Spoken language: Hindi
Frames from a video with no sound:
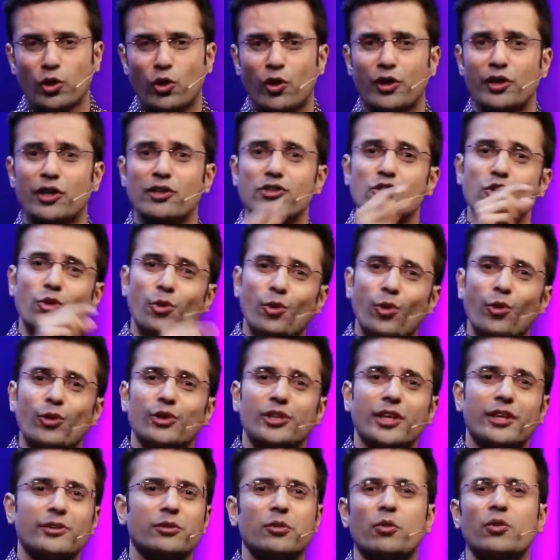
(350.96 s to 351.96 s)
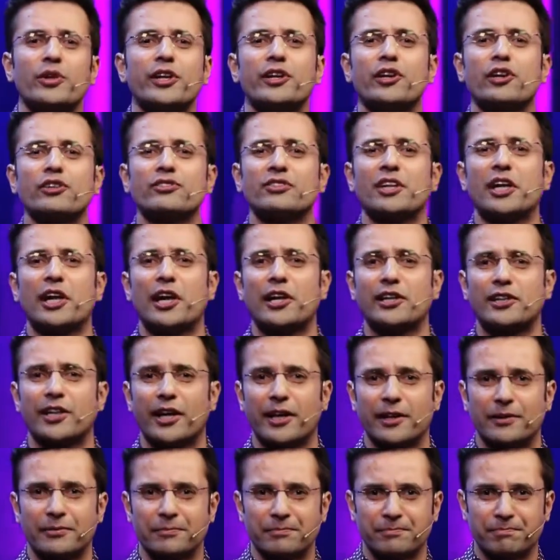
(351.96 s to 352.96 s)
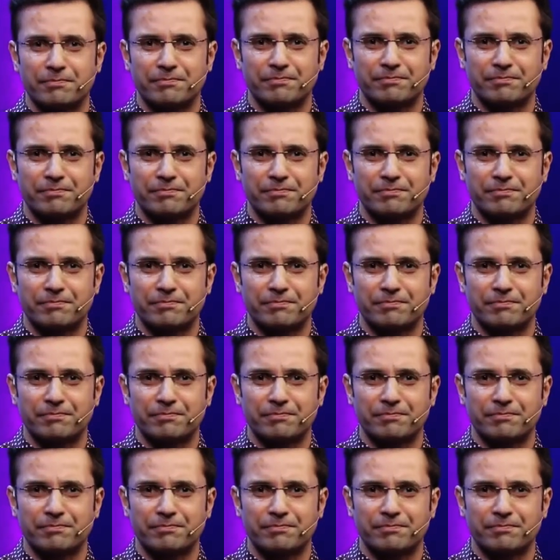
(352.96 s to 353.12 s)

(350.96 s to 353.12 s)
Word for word: कोई कॉन्टेस्ट शुरू होता है तो कोई इंटरेस्ट नहीं लेता है